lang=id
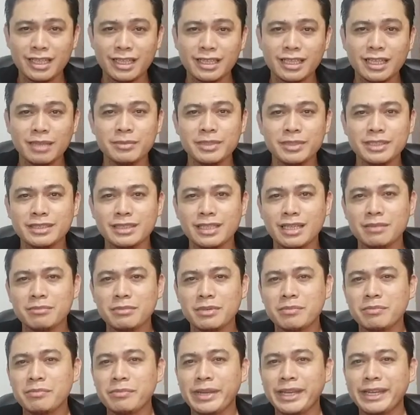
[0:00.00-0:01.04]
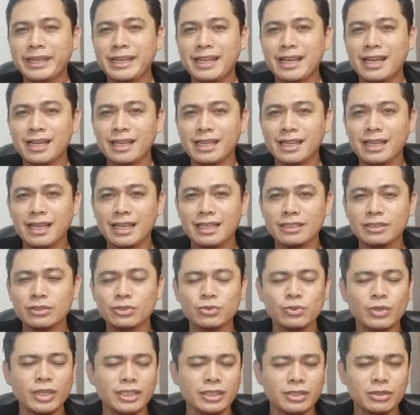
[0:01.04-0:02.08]
kita bisa membedakan
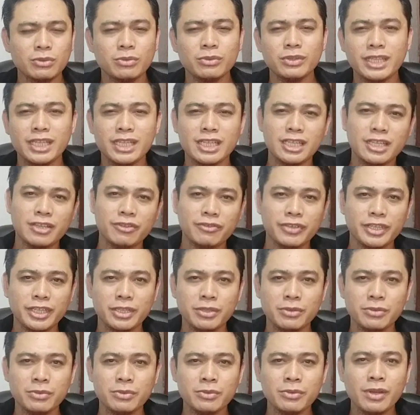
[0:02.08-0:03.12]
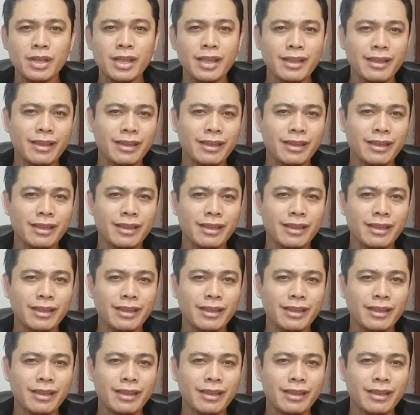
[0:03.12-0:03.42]
suatu individu